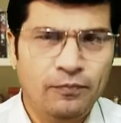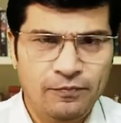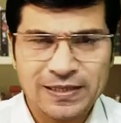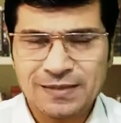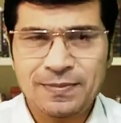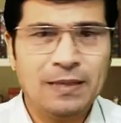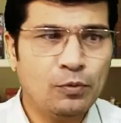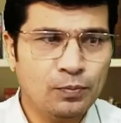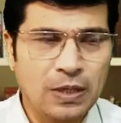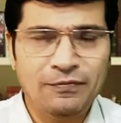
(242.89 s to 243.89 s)
वैसे मैंने आपको
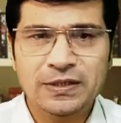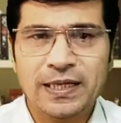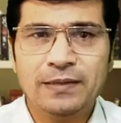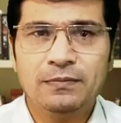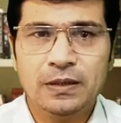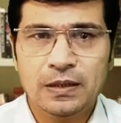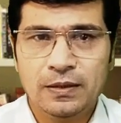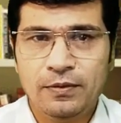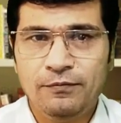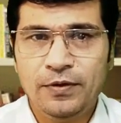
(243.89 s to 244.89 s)
काफ़ी सारे
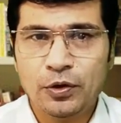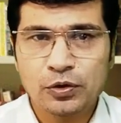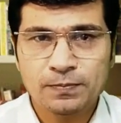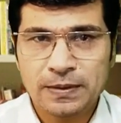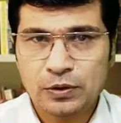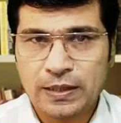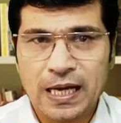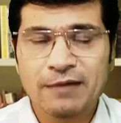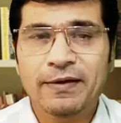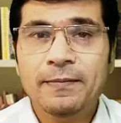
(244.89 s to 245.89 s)
वीडियोस में
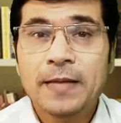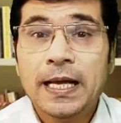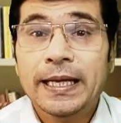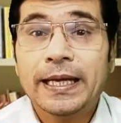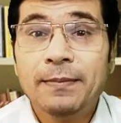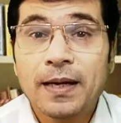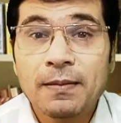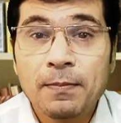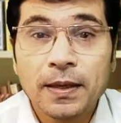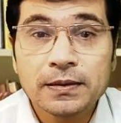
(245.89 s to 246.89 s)
सिखाया हुआ है लेकिन बारे
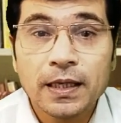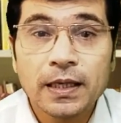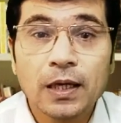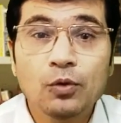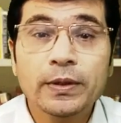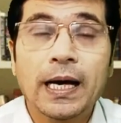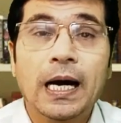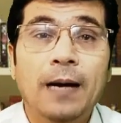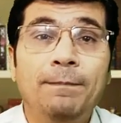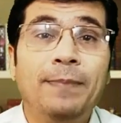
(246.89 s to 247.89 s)
में बात कर रहा हूँ कि
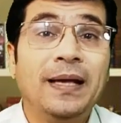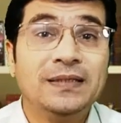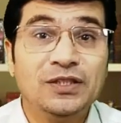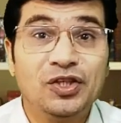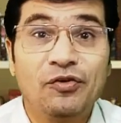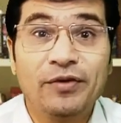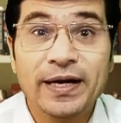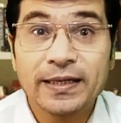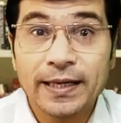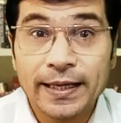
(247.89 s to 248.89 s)
आप पैसा
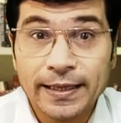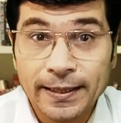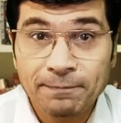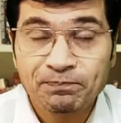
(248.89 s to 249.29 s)
जनरेट करेंगे